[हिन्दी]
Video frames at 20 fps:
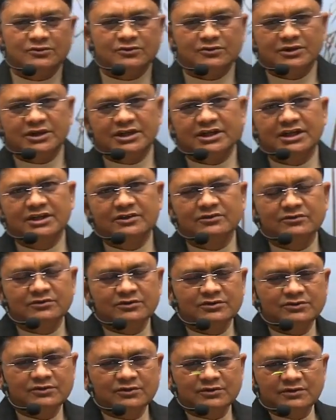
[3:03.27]
तोड़ने के लिए उन्होंने
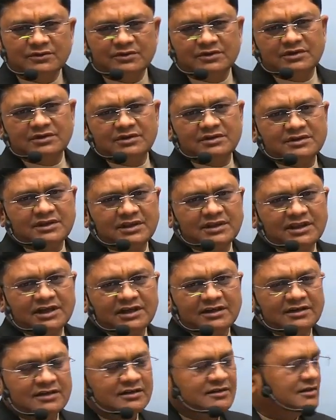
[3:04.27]
जो
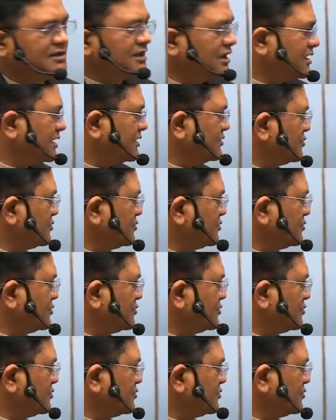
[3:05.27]
सत्याग्रह किया था जो